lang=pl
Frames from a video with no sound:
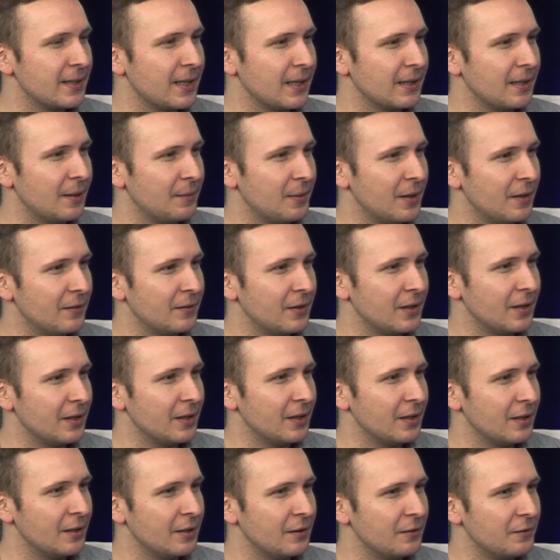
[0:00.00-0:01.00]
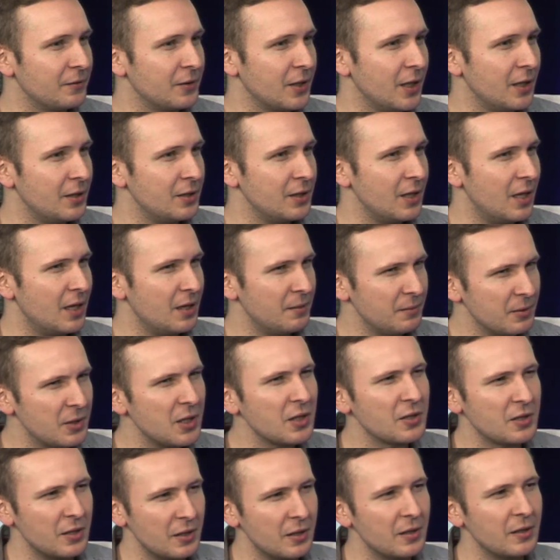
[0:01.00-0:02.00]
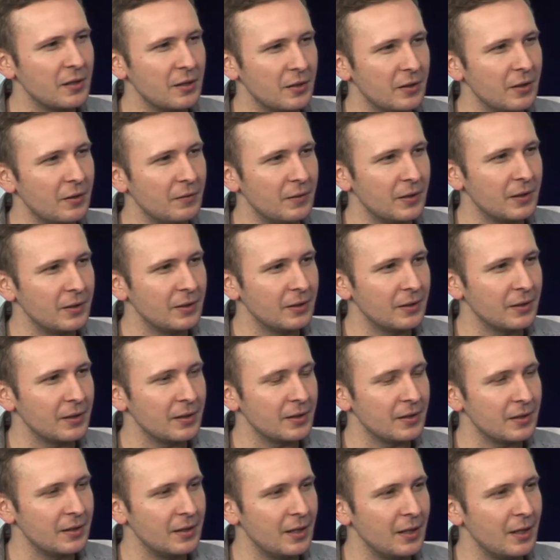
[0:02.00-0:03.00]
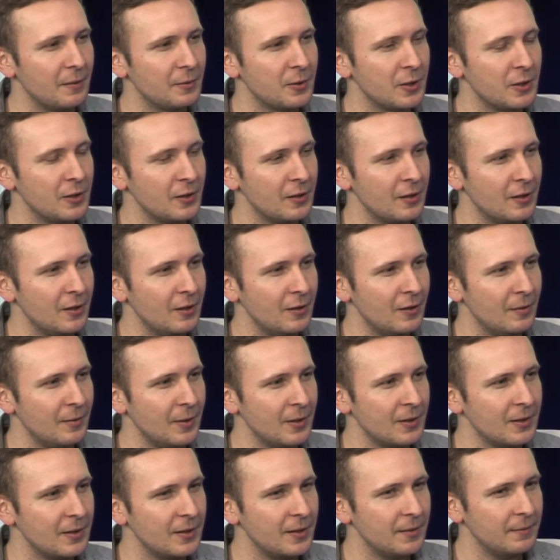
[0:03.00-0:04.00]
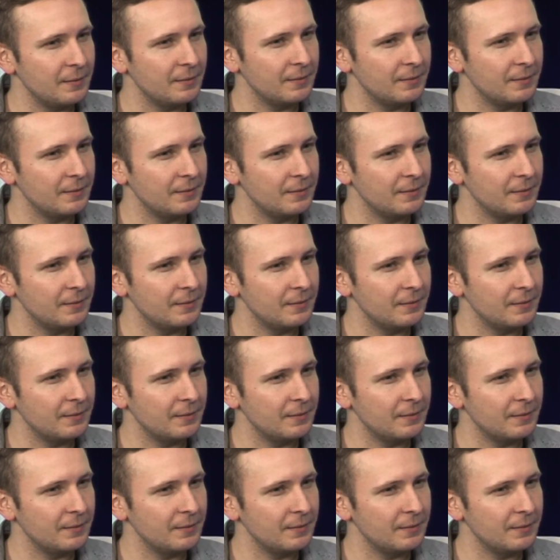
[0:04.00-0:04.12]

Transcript: tak naprawdę wszędzie, ale myślę, że rower to jest najlepszy środek lokomocji.